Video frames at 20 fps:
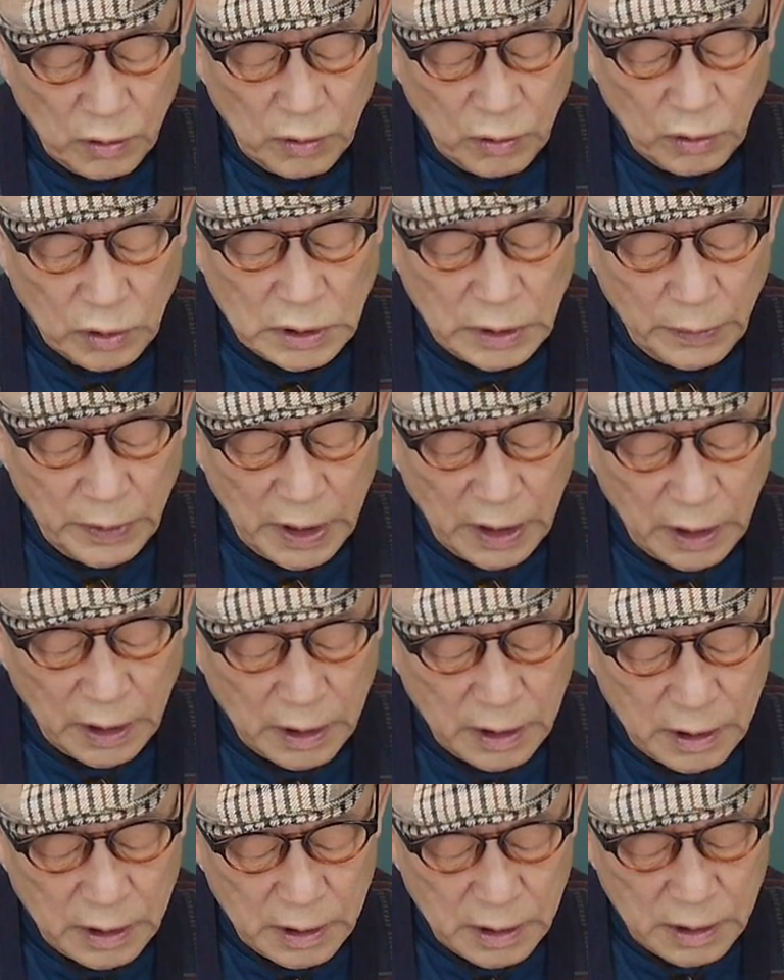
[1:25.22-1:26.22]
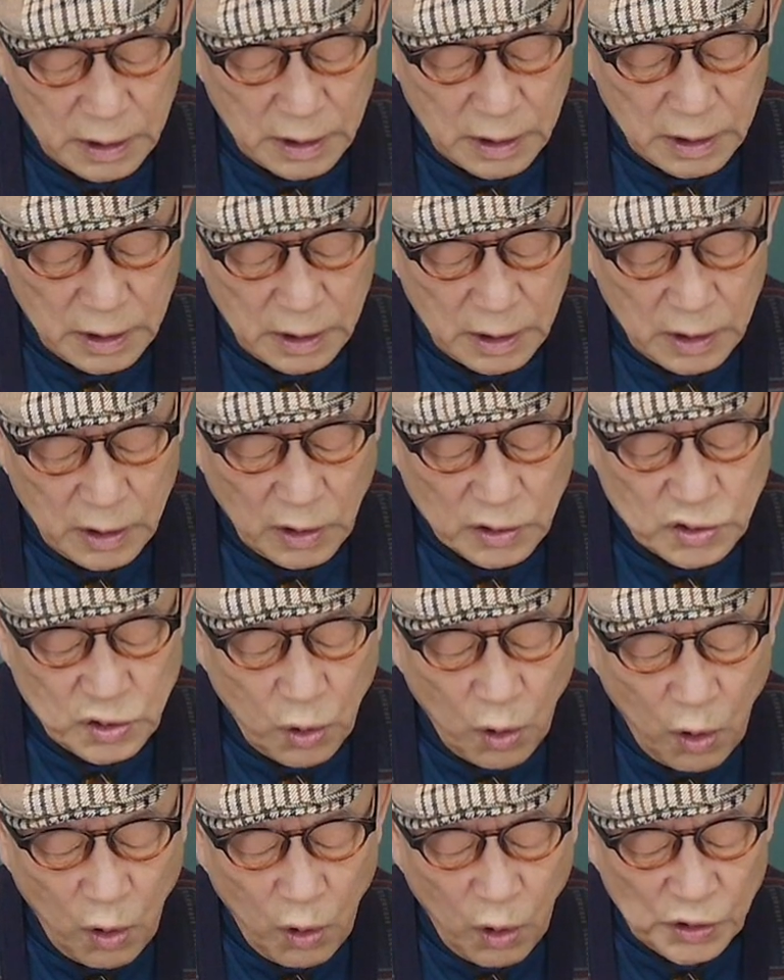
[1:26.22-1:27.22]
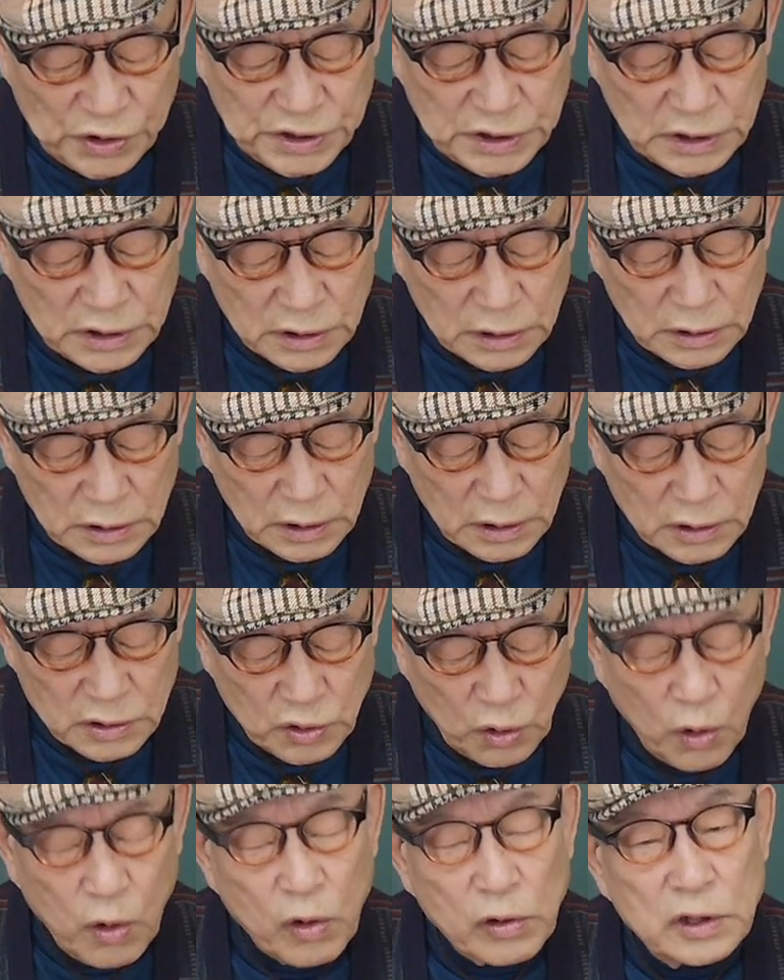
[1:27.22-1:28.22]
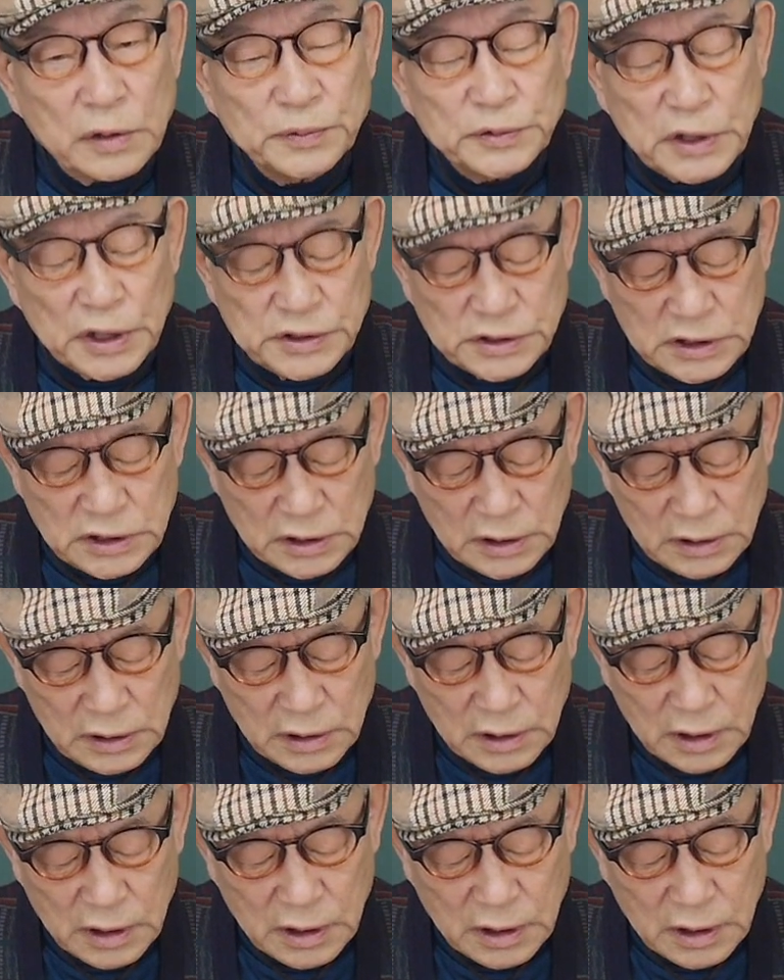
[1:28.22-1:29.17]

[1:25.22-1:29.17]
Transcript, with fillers: 그다음에 소호 씨는 소금천 씨는